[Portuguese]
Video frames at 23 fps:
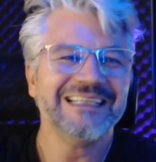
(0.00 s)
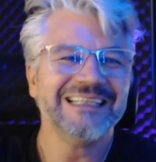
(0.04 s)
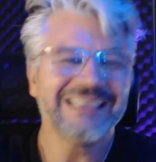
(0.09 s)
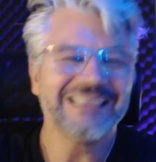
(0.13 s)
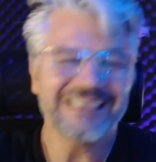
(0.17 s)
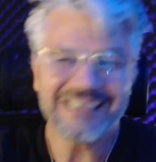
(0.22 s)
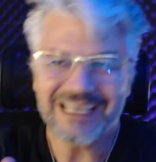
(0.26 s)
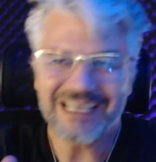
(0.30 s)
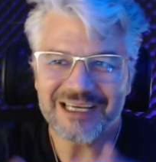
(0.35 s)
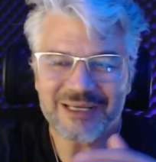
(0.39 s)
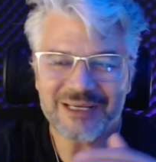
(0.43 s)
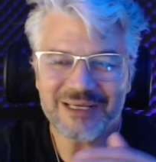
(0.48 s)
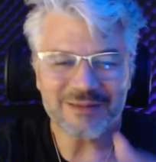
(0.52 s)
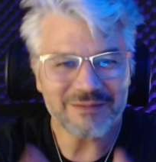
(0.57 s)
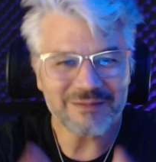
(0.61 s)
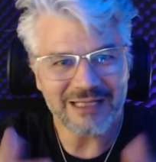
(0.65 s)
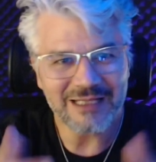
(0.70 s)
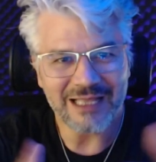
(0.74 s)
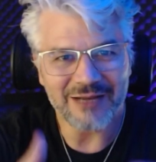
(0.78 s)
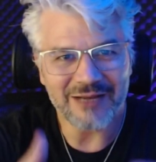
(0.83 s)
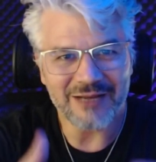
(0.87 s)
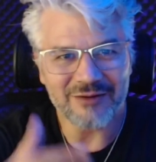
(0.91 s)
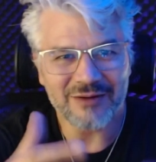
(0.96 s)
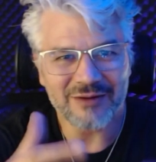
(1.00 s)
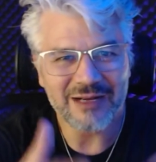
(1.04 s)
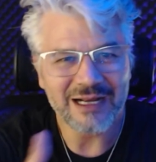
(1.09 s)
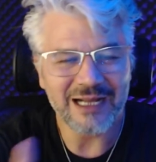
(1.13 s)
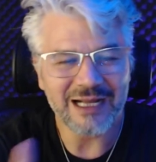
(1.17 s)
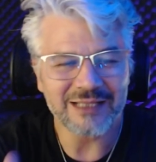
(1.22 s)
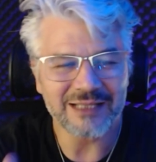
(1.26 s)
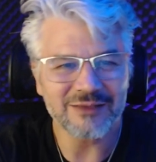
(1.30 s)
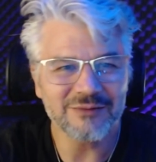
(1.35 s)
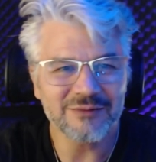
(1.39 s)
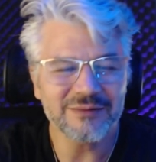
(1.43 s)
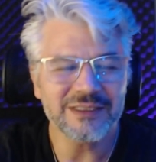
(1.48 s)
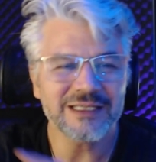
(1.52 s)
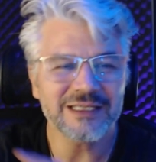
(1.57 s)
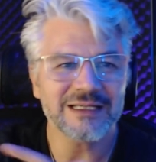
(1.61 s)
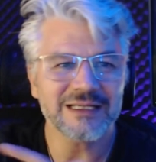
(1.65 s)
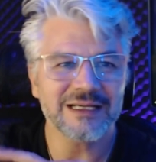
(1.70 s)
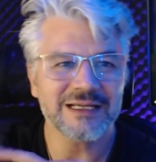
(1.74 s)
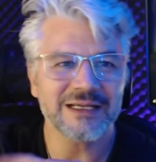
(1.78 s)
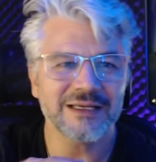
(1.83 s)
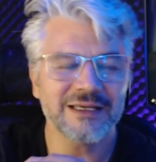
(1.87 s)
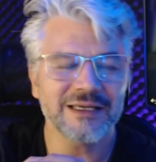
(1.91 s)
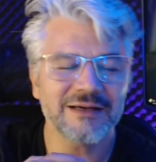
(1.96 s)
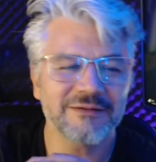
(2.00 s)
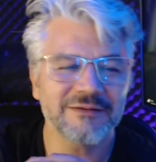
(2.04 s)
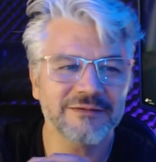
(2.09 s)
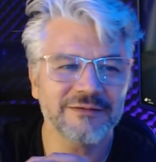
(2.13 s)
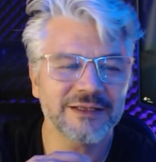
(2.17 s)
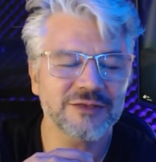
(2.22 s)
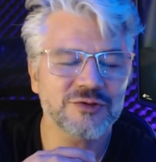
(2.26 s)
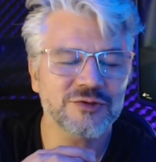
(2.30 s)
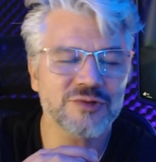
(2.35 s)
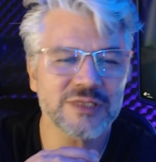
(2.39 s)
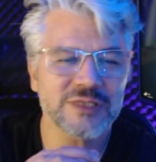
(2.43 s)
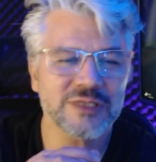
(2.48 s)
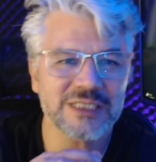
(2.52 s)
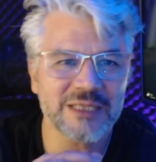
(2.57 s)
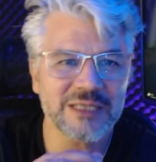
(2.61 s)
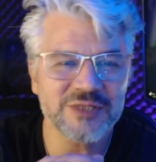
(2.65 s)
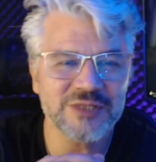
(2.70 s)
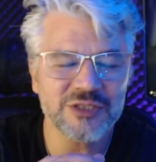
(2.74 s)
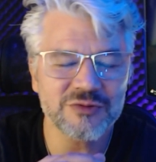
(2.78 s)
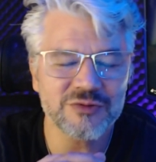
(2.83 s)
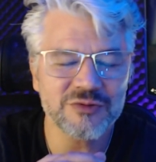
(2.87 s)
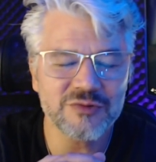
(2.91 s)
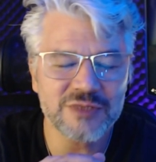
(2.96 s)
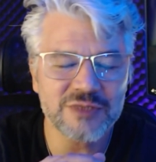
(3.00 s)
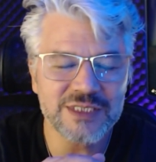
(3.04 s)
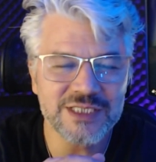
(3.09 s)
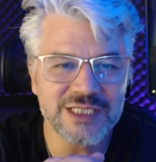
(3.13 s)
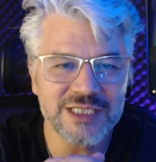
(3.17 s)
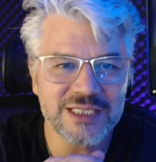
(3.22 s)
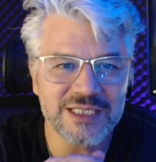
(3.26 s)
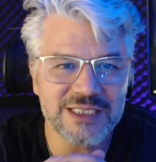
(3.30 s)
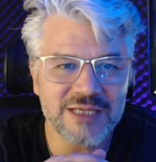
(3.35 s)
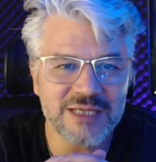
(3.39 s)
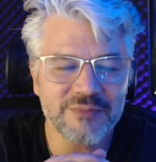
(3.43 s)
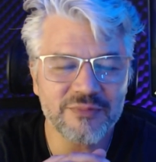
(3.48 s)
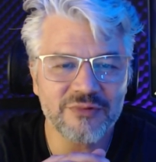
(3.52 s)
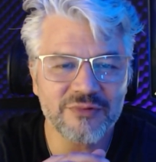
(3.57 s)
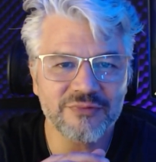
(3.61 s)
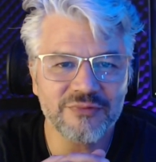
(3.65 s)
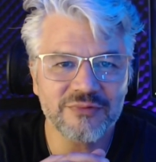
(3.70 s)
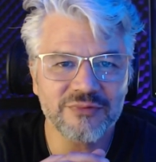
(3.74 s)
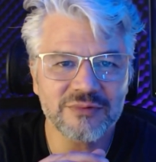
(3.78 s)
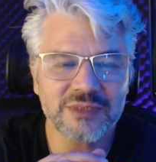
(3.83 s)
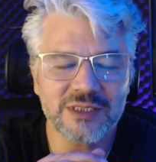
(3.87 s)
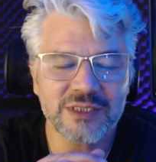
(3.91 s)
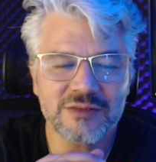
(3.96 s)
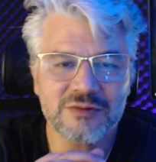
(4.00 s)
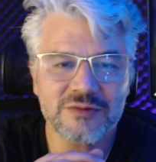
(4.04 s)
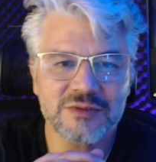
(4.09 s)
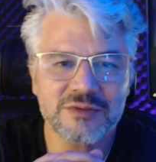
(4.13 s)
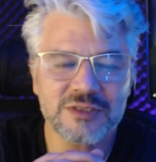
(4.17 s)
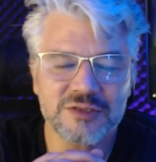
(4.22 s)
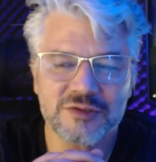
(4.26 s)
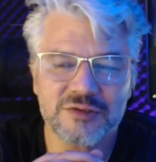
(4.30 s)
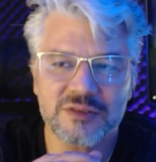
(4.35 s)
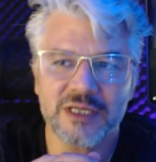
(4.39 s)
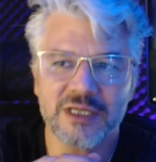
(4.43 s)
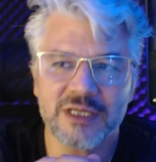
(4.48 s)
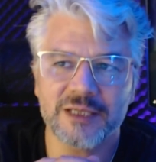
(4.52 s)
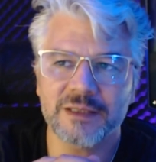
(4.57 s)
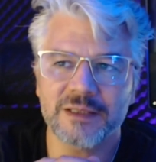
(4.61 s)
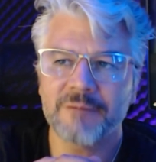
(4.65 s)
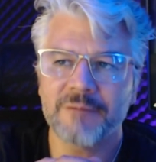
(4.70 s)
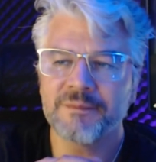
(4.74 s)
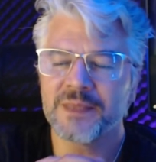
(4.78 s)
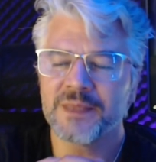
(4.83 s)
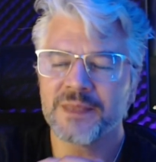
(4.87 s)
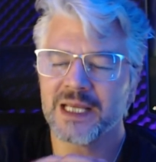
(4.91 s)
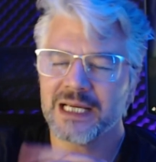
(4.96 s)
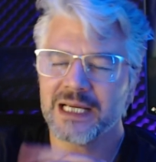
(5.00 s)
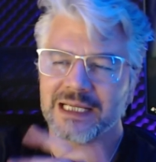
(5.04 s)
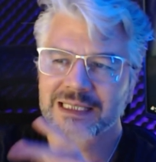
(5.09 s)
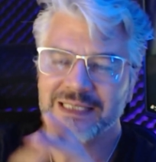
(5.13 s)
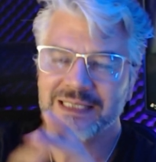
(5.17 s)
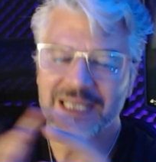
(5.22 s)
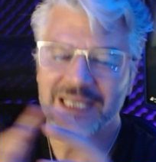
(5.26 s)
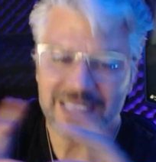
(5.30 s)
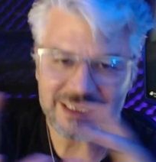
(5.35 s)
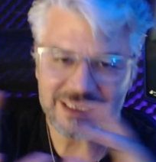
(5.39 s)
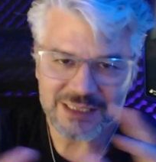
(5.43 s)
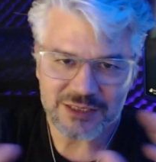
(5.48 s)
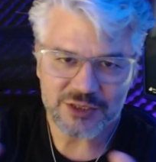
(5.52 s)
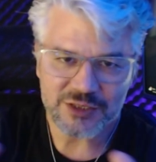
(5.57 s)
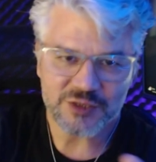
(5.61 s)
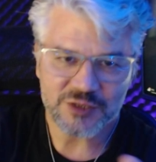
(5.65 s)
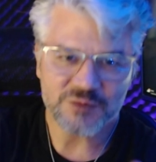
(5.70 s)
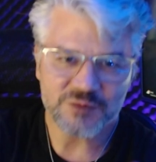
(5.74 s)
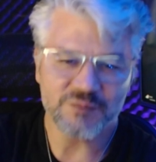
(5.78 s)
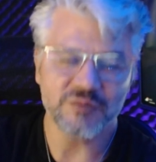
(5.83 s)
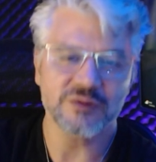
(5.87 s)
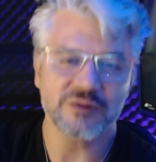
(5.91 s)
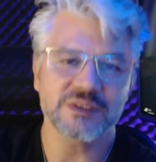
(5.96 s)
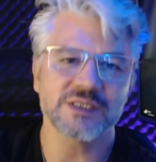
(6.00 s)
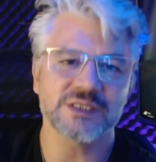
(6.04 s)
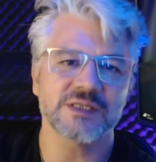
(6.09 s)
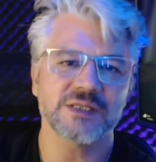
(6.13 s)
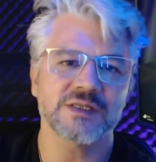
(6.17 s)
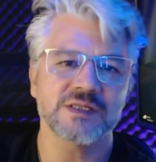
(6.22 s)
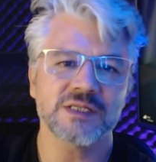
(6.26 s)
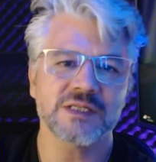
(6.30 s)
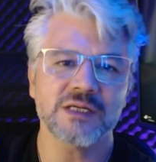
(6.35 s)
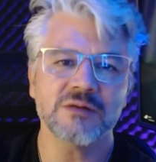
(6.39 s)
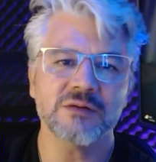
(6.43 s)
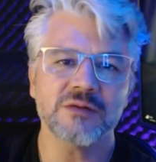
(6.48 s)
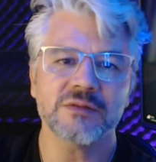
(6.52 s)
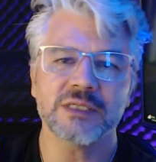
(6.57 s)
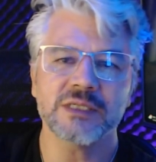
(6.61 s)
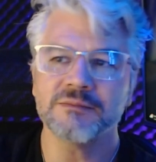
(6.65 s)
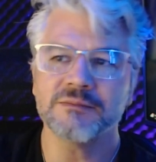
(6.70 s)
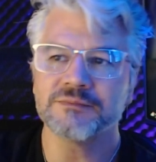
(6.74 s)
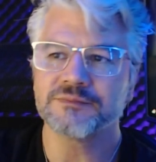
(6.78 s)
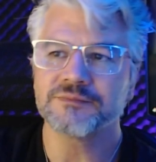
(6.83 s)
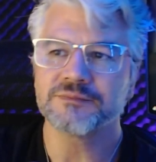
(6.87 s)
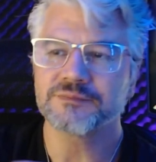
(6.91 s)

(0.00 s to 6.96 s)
E daí, claro, cada um ia, ia vendo suas aptidões e ia se aprofundando nisso daí. Dessa disposição, né?